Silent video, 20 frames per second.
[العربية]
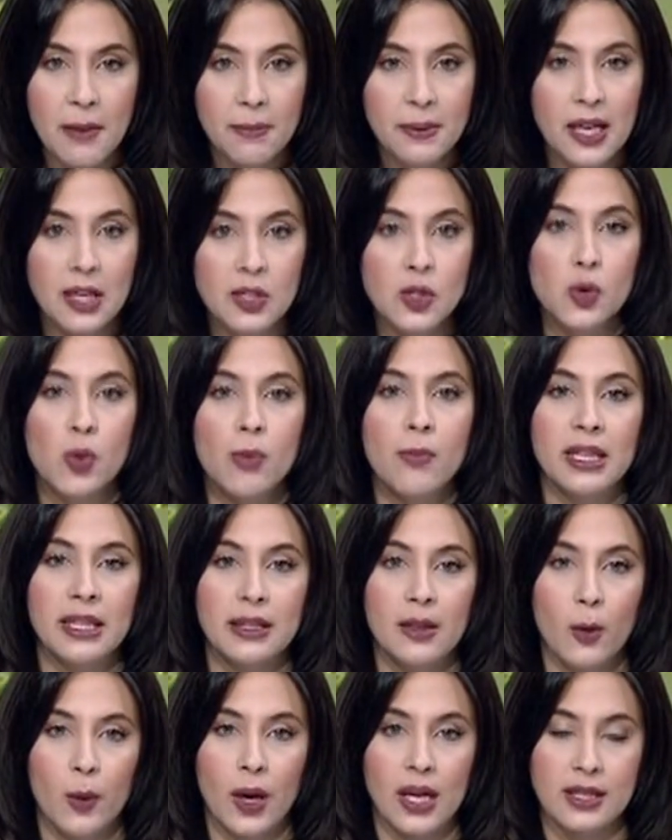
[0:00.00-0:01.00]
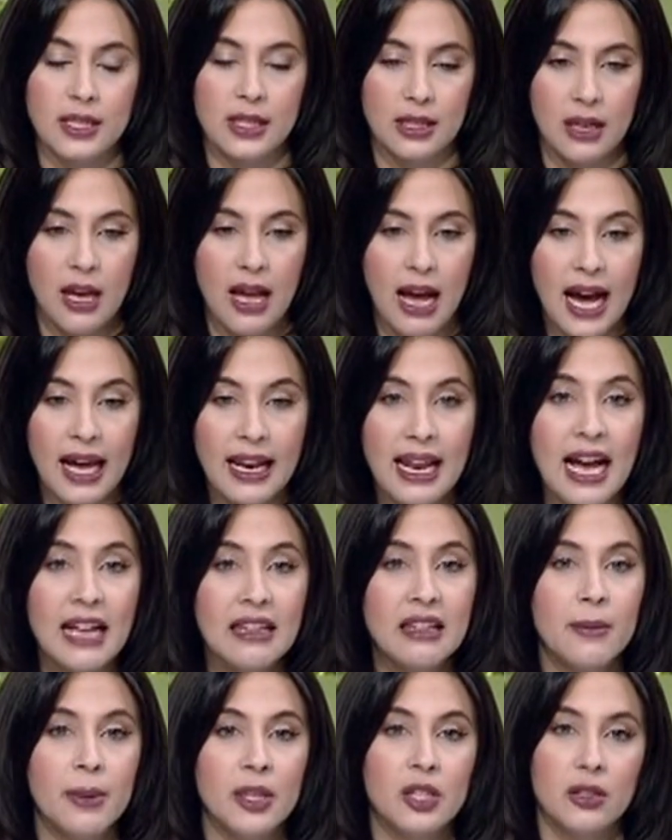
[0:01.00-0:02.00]
ابدا صوم من دلوقتي
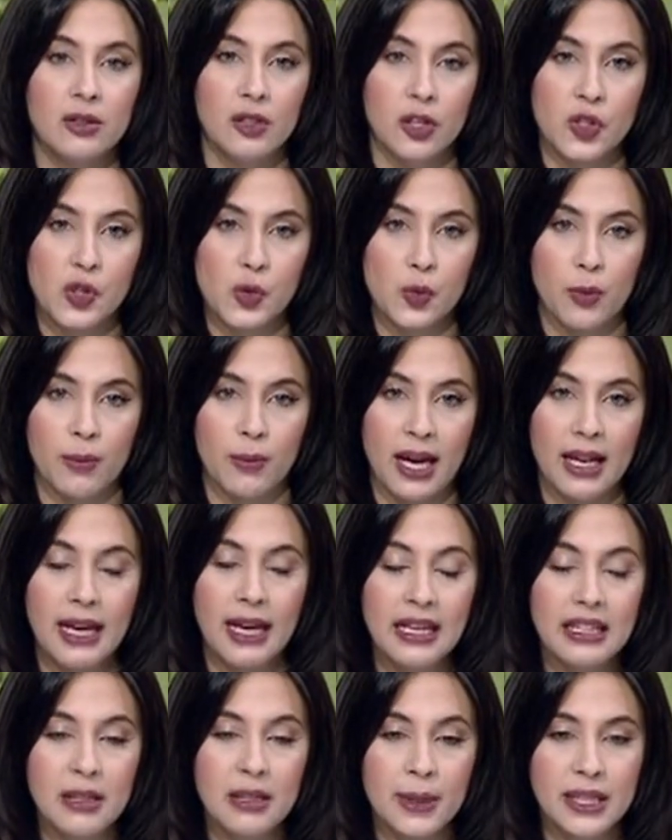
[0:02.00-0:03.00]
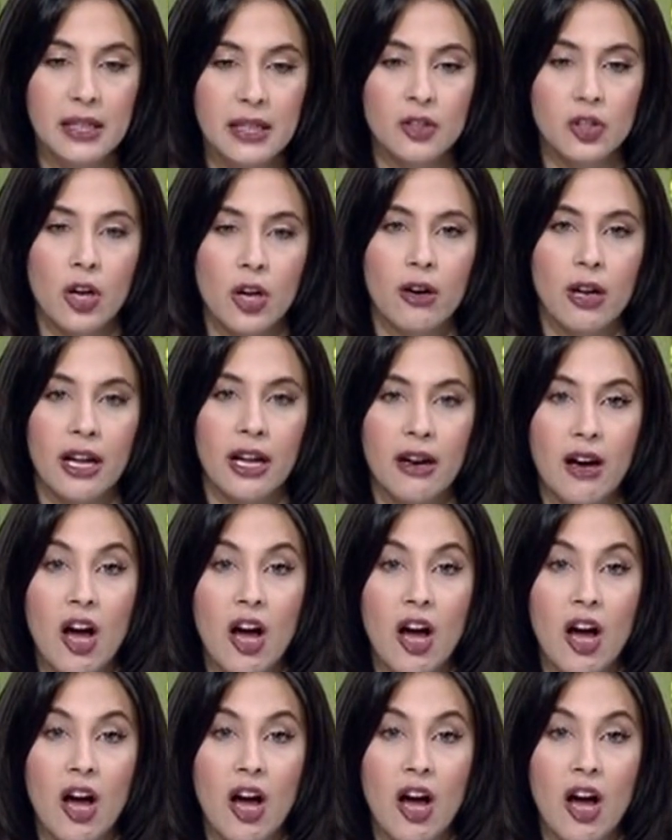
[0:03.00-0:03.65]
على قد ما تقدر صوم على قد ما تقدر